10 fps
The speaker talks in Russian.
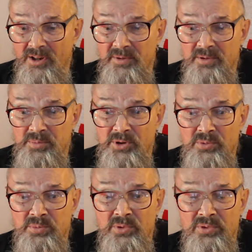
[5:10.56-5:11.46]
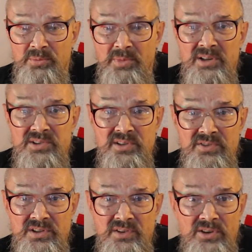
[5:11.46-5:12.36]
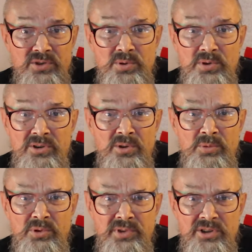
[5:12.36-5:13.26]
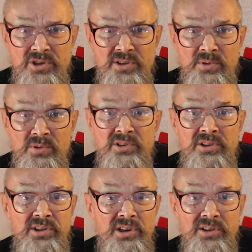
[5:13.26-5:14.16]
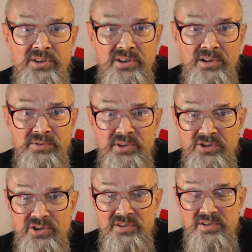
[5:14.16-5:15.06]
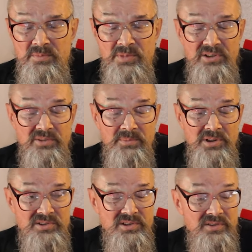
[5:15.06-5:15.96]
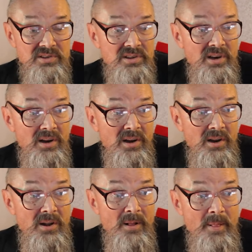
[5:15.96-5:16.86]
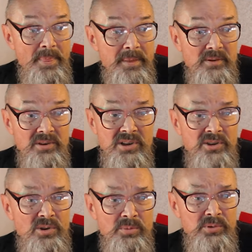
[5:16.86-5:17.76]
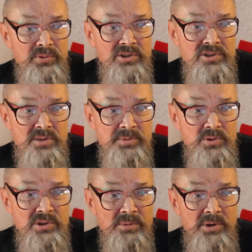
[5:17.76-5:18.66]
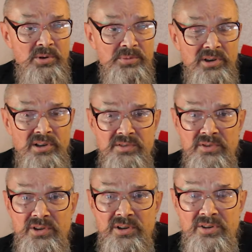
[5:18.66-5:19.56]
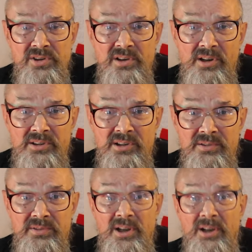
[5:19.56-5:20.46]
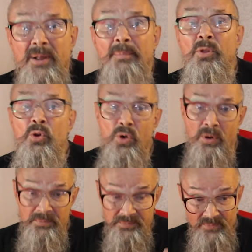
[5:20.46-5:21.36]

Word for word: э, по этому поводу Майлз Дэвис говорил, что я не люблю фриджаз. Он, кстати, никогда не играл фриджаз, Майлз Дэвис. Э, Говорит, ну, я не люблю фрижаз, потому что там огромное количество шарлатанов. Но